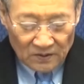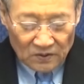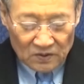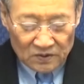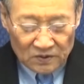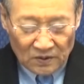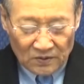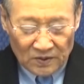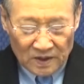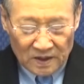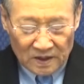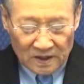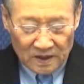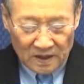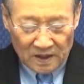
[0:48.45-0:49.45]
오늘도
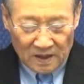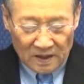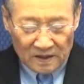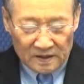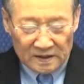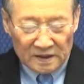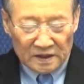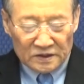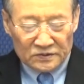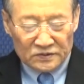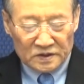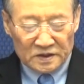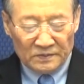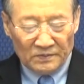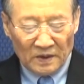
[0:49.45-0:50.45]
우리에게
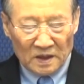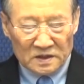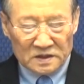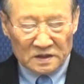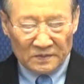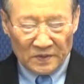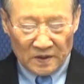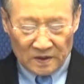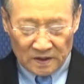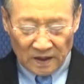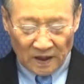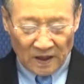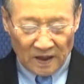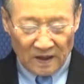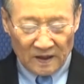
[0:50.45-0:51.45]
주신 말씀을
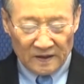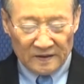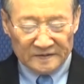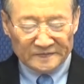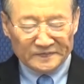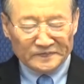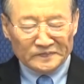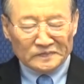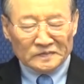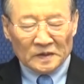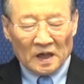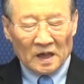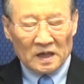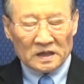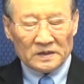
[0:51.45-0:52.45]
따라
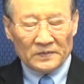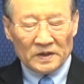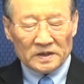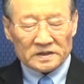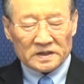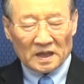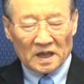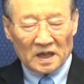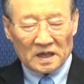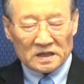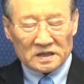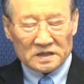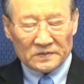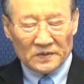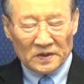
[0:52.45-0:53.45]
하나님의
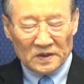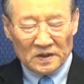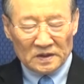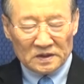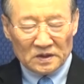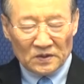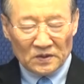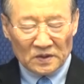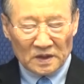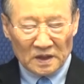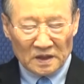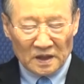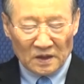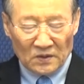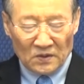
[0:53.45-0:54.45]
살아계심을 더욱
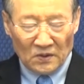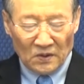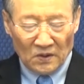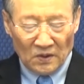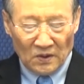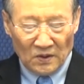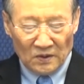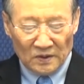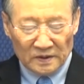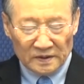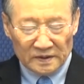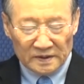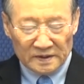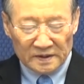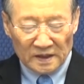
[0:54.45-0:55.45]
깨닫고
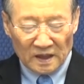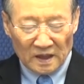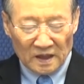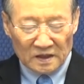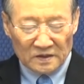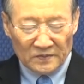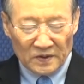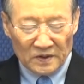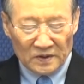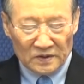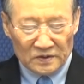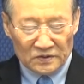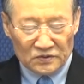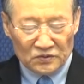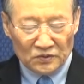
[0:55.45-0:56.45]

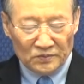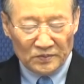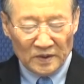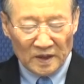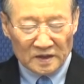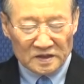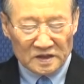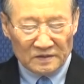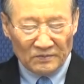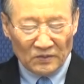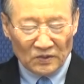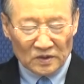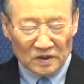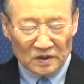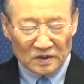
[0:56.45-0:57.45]
하나님의 준비하신
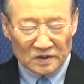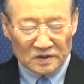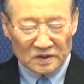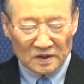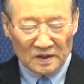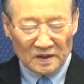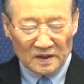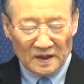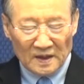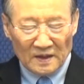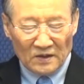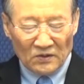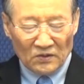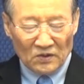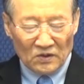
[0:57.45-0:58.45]
모든 것을
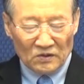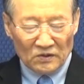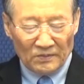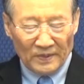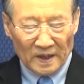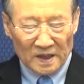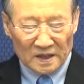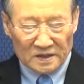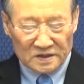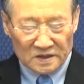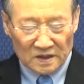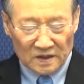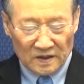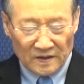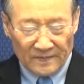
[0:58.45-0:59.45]
오늘도
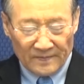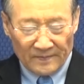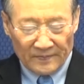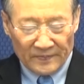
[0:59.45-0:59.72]
받아서